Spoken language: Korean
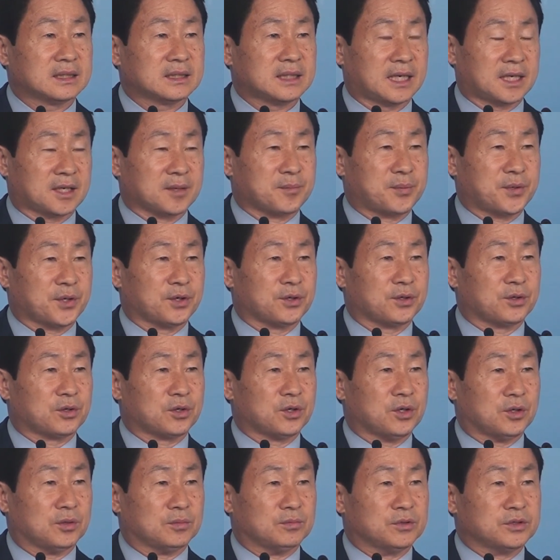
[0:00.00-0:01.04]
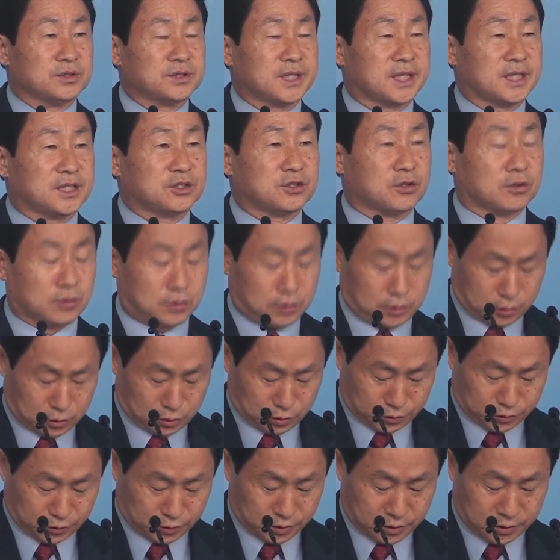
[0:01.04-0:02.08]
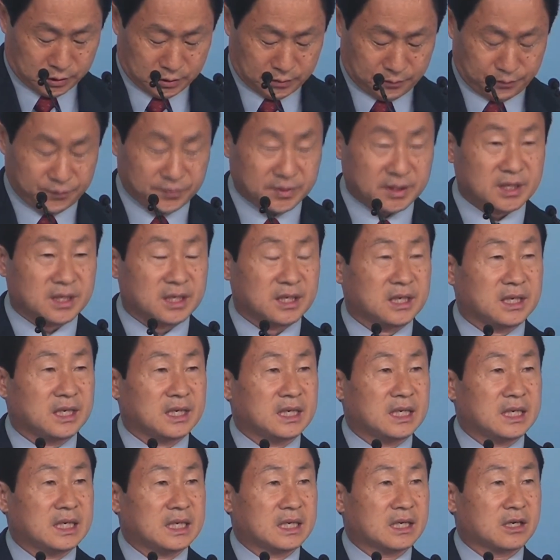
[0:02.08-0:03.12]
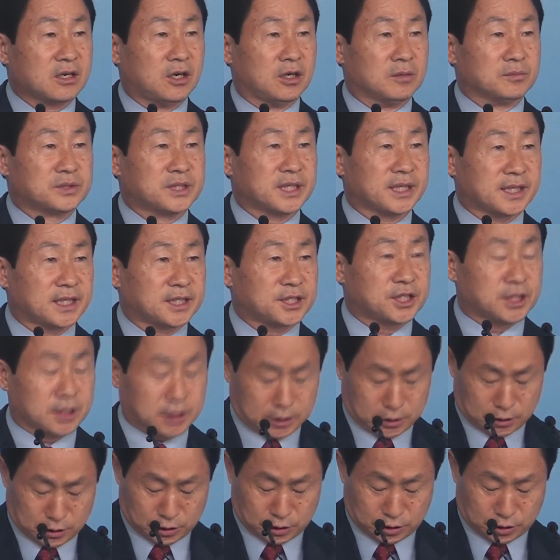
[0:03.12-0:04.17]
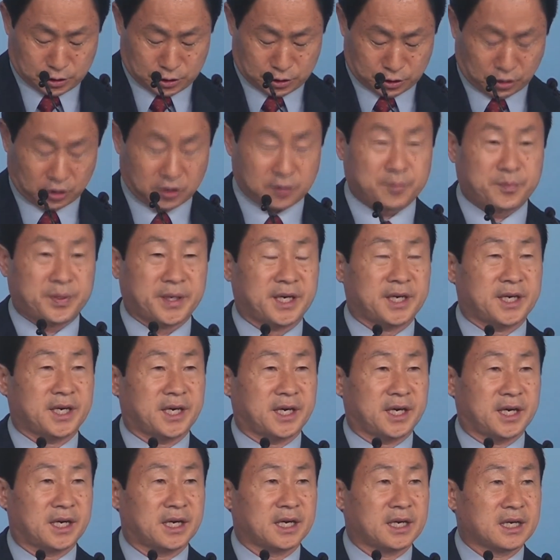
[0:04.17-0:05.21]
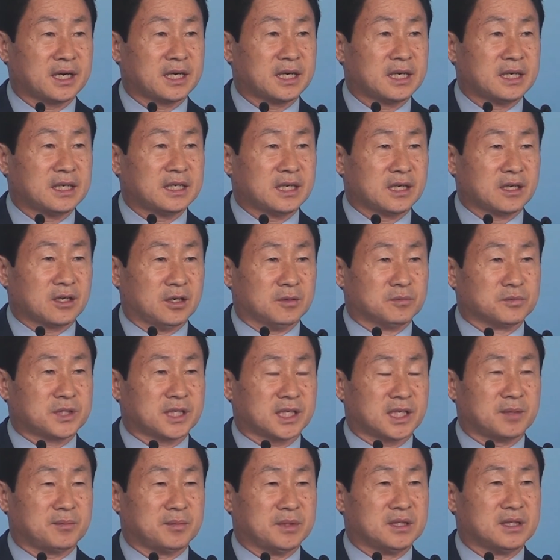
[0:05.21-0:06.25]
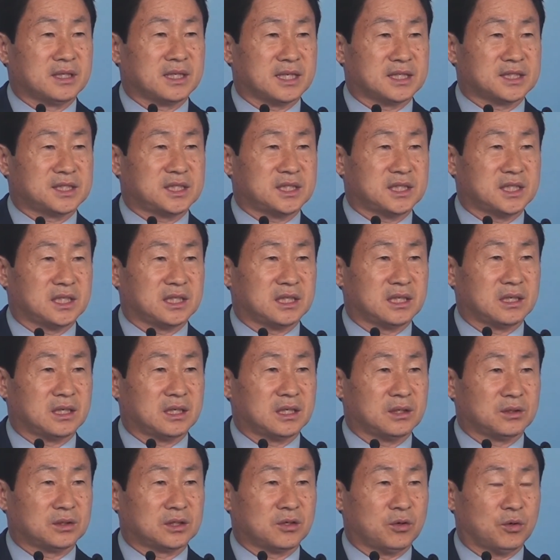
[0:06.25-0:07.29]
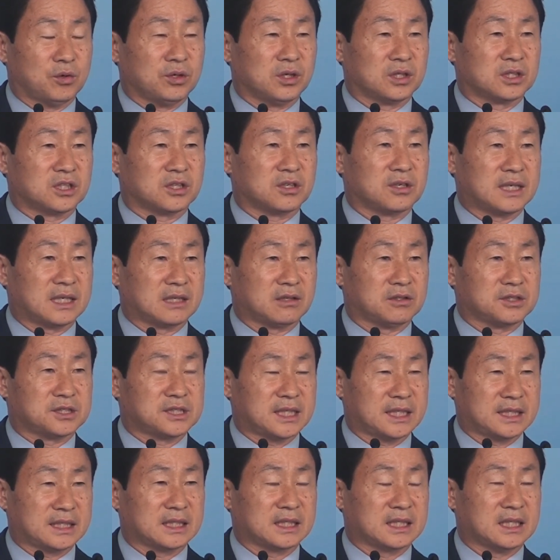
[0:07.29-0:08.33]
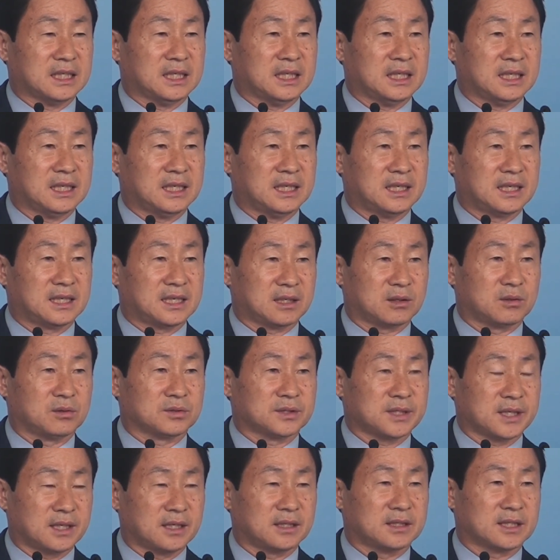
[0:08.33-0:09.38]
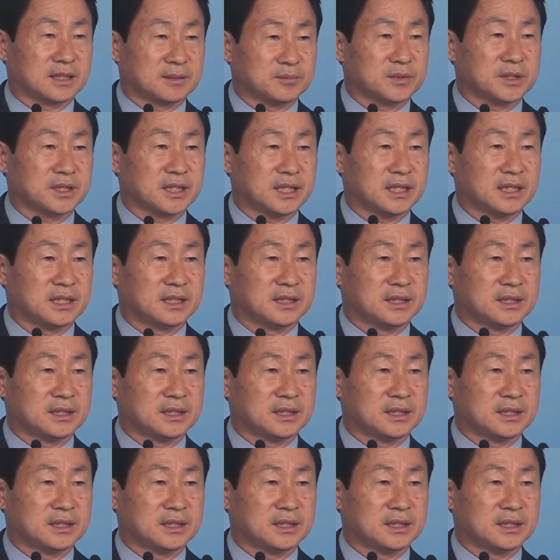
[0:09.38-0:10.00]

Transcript: 다른 표현으로 문재인 정권 들어서 검찰의 신적폐에 검찰의 민낯이 오늘 드러난 것이 아닌가라고 생각을 합니다.